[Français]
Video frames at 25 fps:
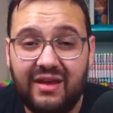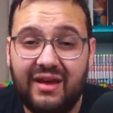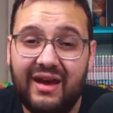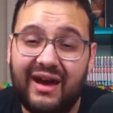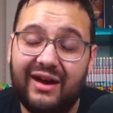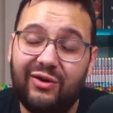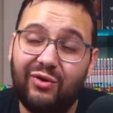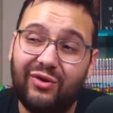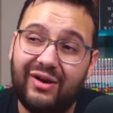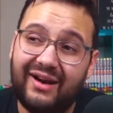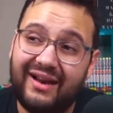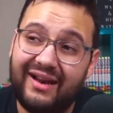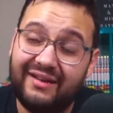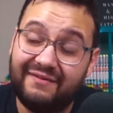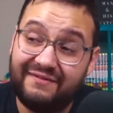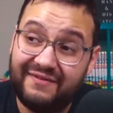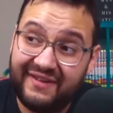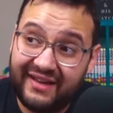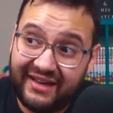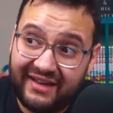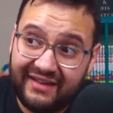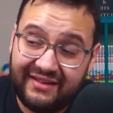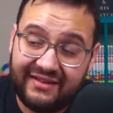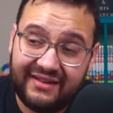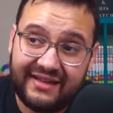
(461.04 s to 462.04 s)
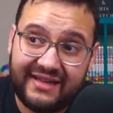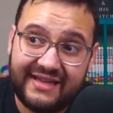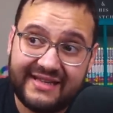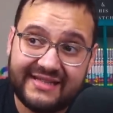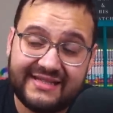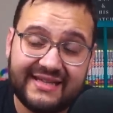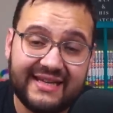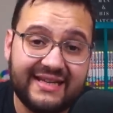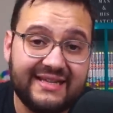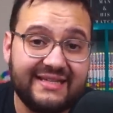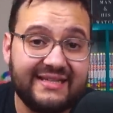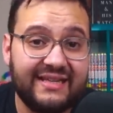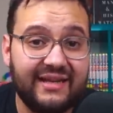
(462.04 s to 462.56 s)
Alors la vérité,
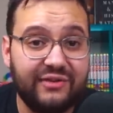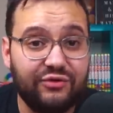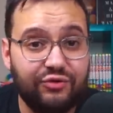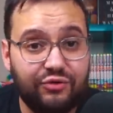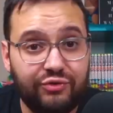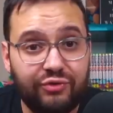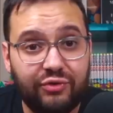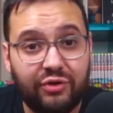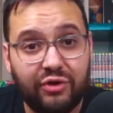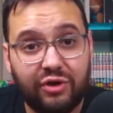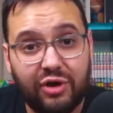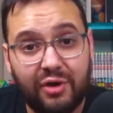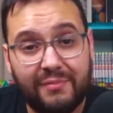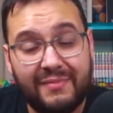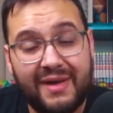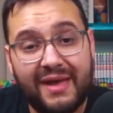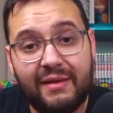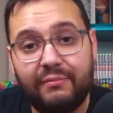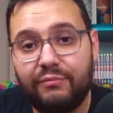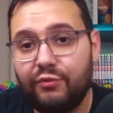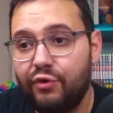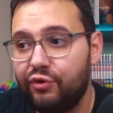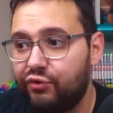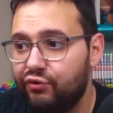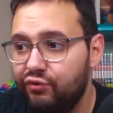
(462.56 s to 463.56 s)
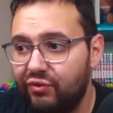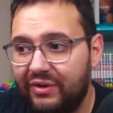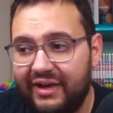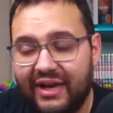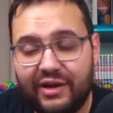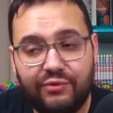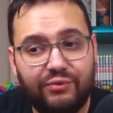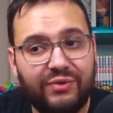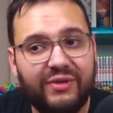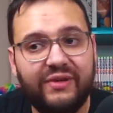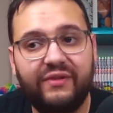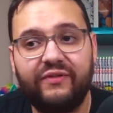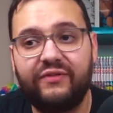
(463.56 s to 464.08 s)
c'est que ça dure quand même toute la
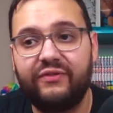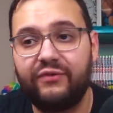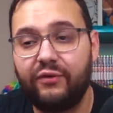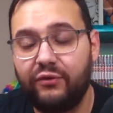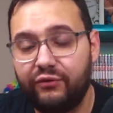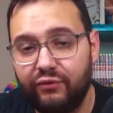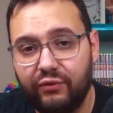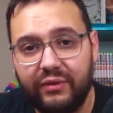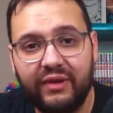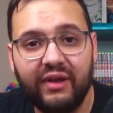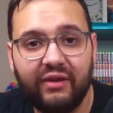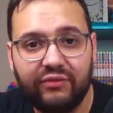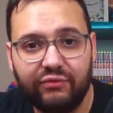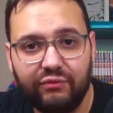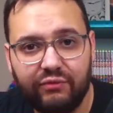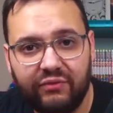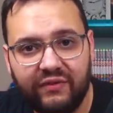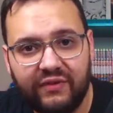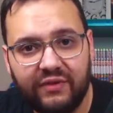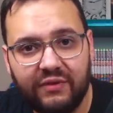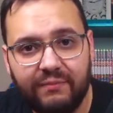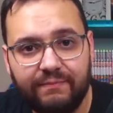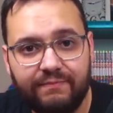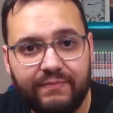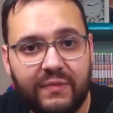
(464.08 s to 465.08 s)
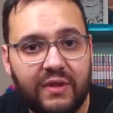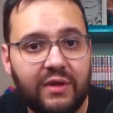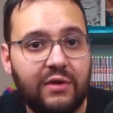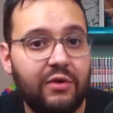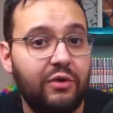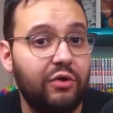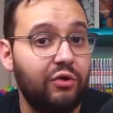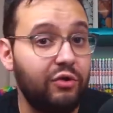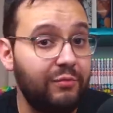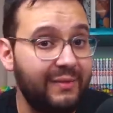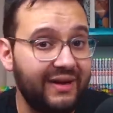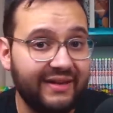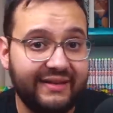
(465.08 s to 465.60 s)
nuit sans aucun souci.
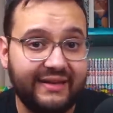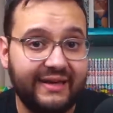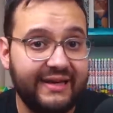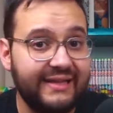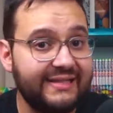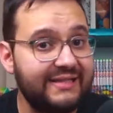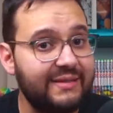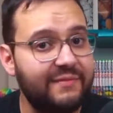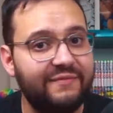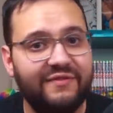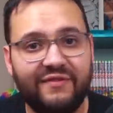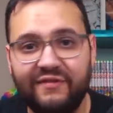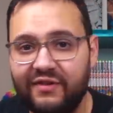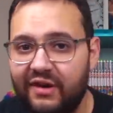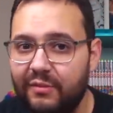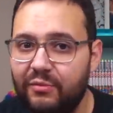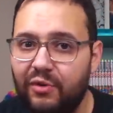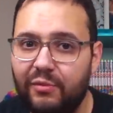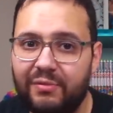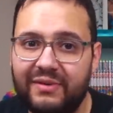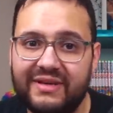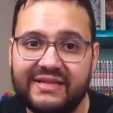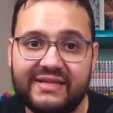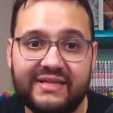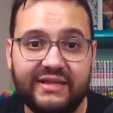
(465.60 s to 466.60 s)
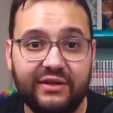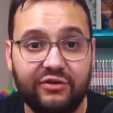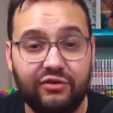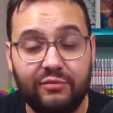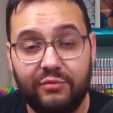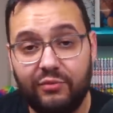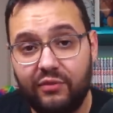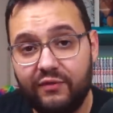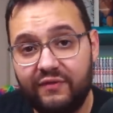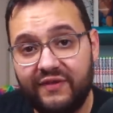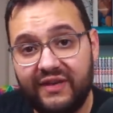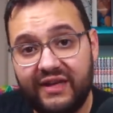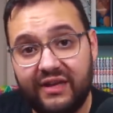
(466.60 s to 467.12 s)
Le matin, ça me fait vraiment plaisir de me
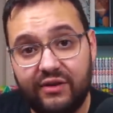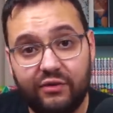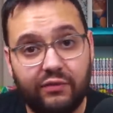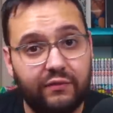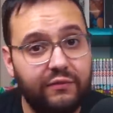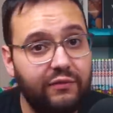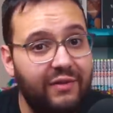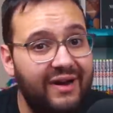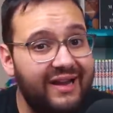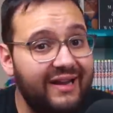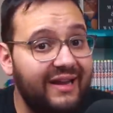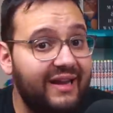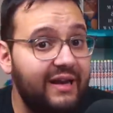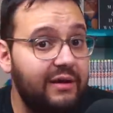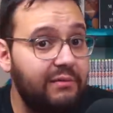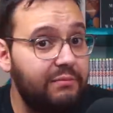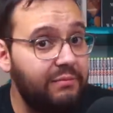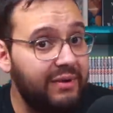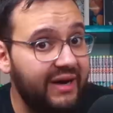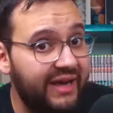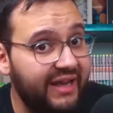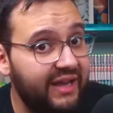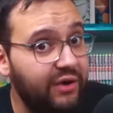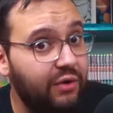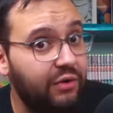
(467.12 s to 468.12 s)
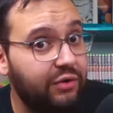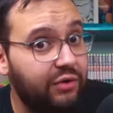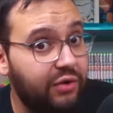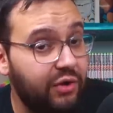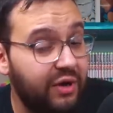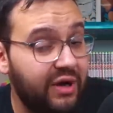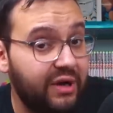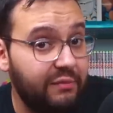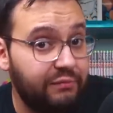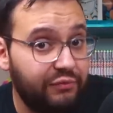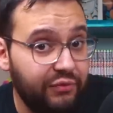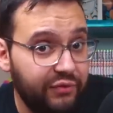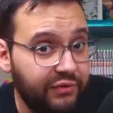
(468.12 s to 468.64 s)
lever et de voir qu'elle brille
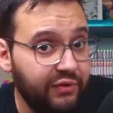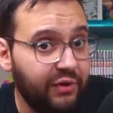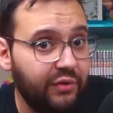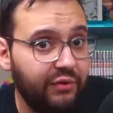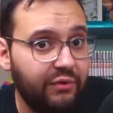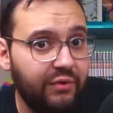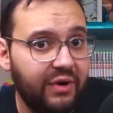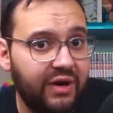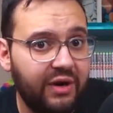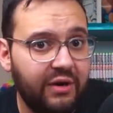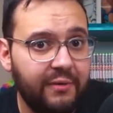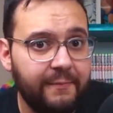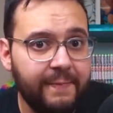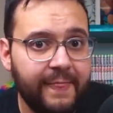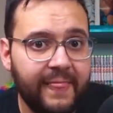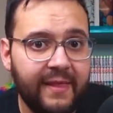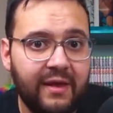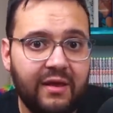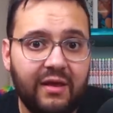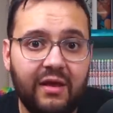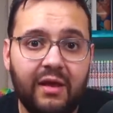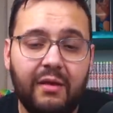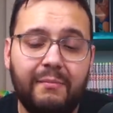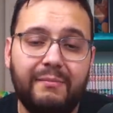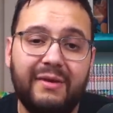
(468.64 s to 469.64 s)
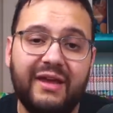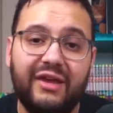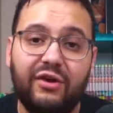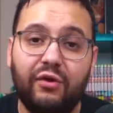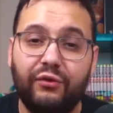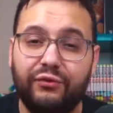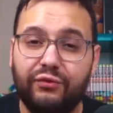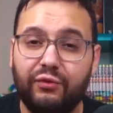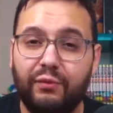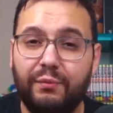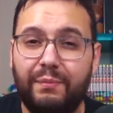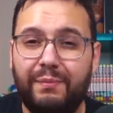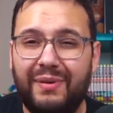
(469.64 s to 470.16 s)
encore un peu dans le noir. Mais
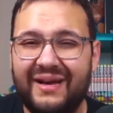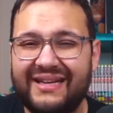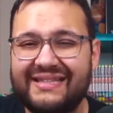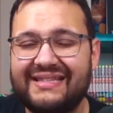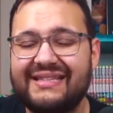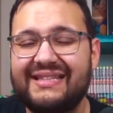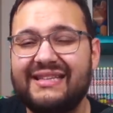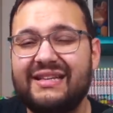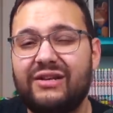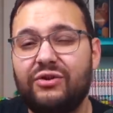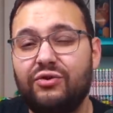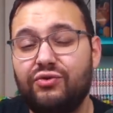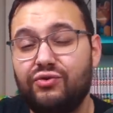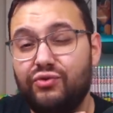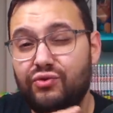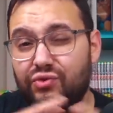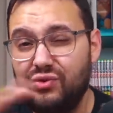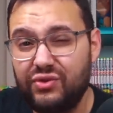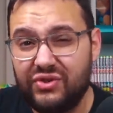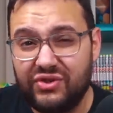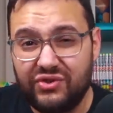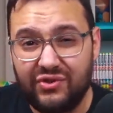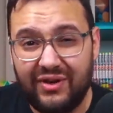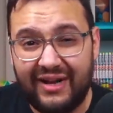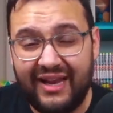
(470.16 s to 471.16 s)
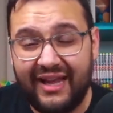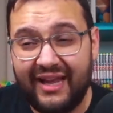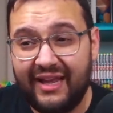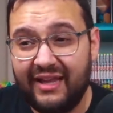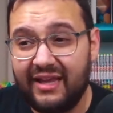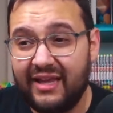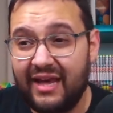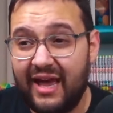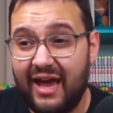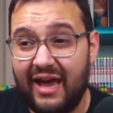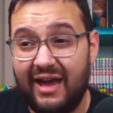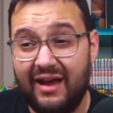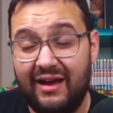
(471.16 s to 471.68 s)
quand on passe du
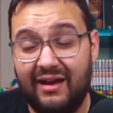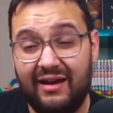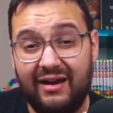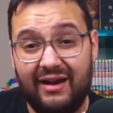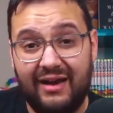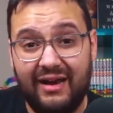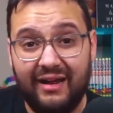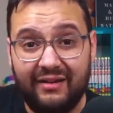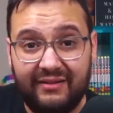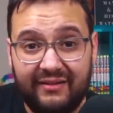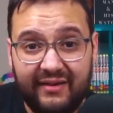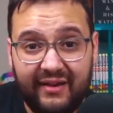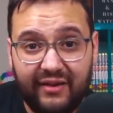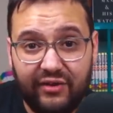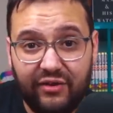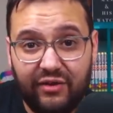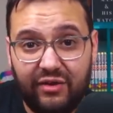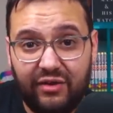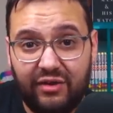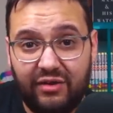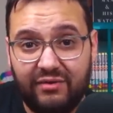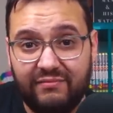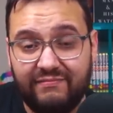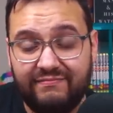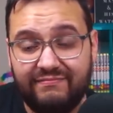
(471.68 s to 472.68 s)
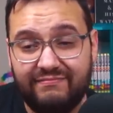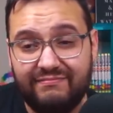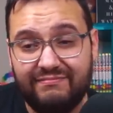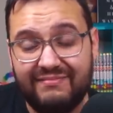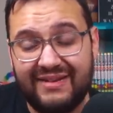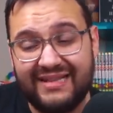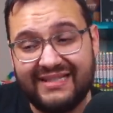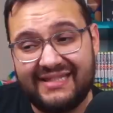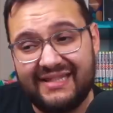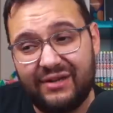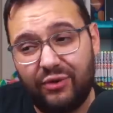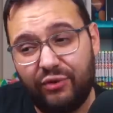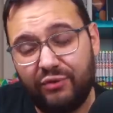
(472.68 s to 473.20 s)
soleil à l'intérieur,
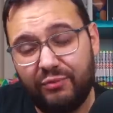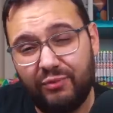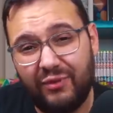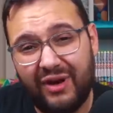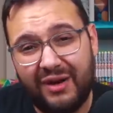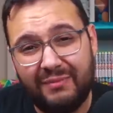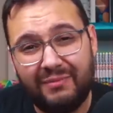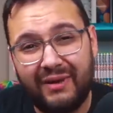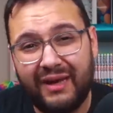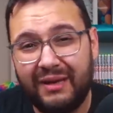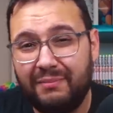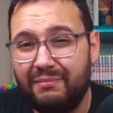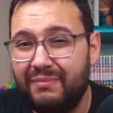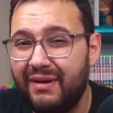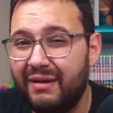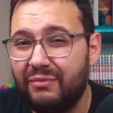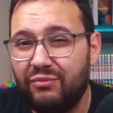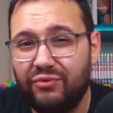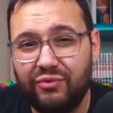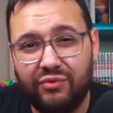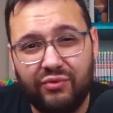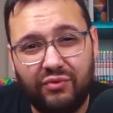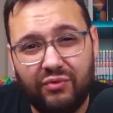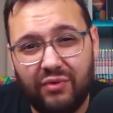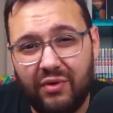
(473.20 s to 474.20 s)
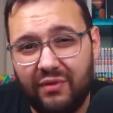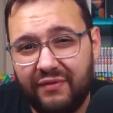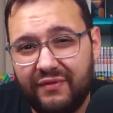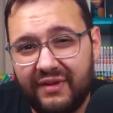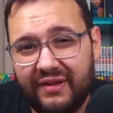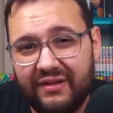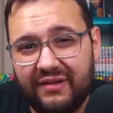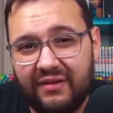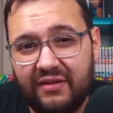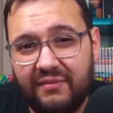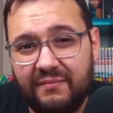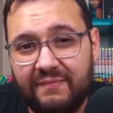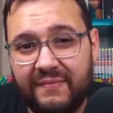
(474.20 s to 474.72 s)
ben, sérieusement, elle brille pas beaucoup en fait.
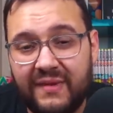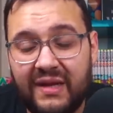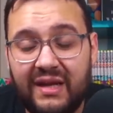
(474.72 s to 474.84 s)
Hein.